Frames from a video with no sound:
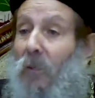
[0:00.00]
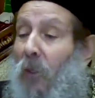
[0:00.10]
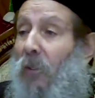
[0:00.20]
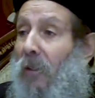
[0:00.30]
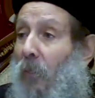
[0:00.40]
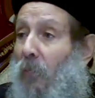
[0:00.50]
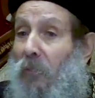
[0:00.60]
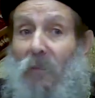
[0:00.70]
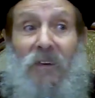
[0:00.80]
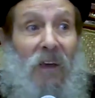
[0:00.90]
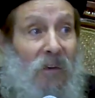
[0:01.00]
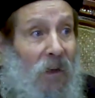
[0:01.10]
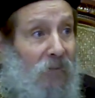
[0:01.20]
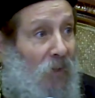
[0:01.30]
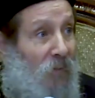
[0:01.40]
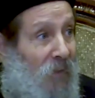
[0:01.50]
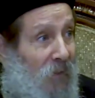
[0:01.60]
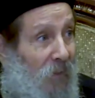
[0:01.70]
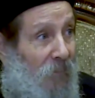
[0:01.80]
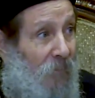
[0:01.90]
اقول لك اقول لك كمان حاجه اكتر من
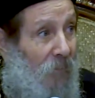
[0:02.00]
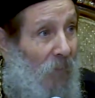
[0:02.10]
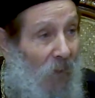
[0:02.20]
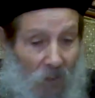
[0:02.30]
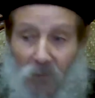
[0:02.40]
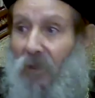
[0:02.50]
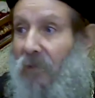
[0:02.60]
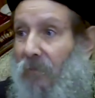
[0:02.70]
كده اقول لك